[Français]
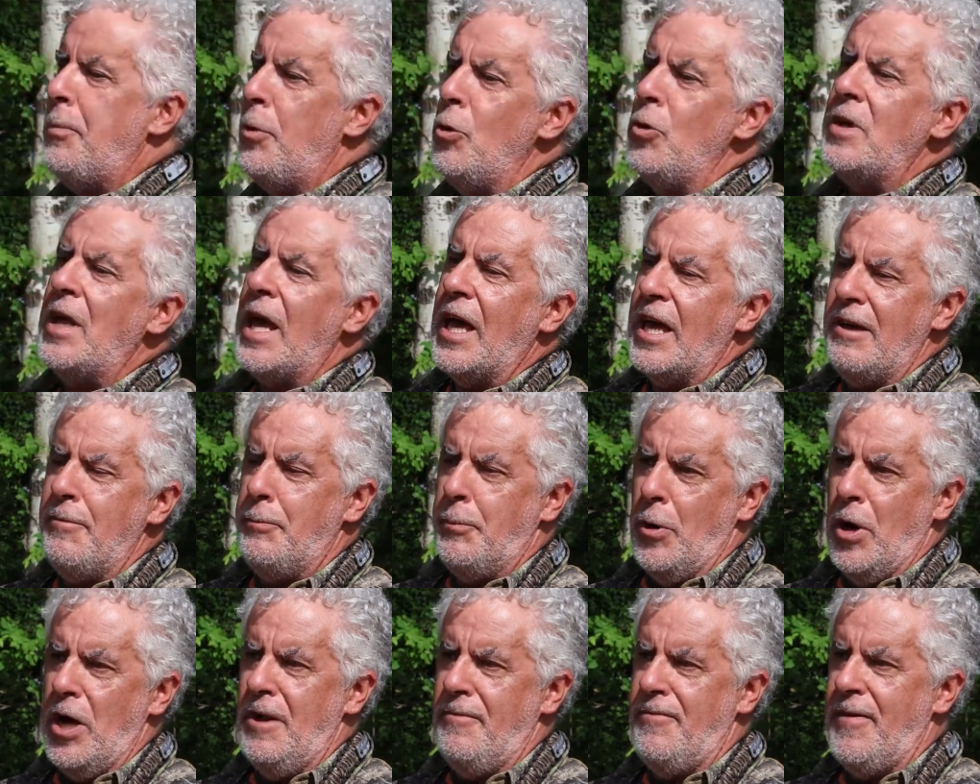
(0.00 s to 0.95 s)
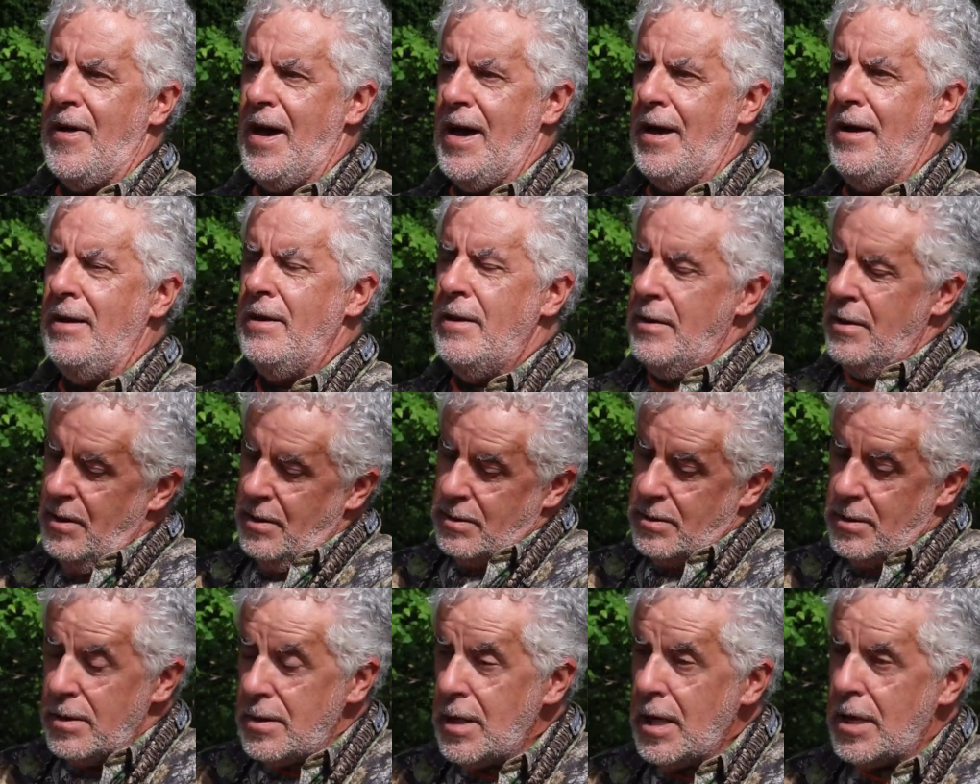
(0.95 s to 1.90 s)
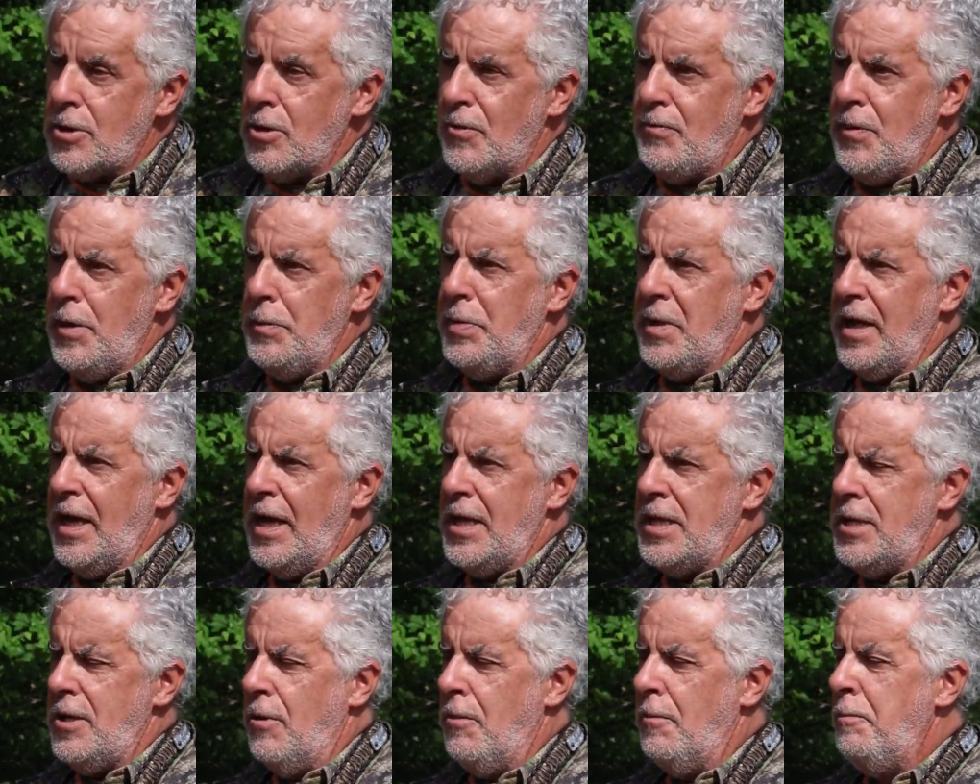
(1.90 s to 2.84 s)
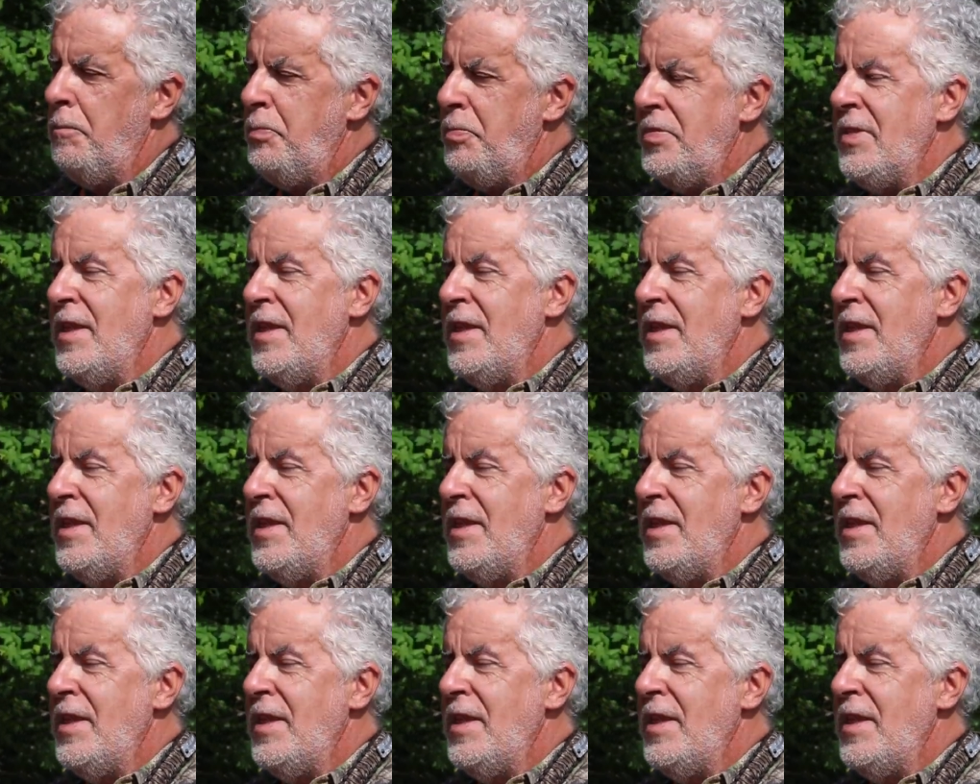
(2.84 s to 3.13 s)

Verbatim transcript: appos qui n'arrivent pas à le faire. Hein. C'est une question de fabrication.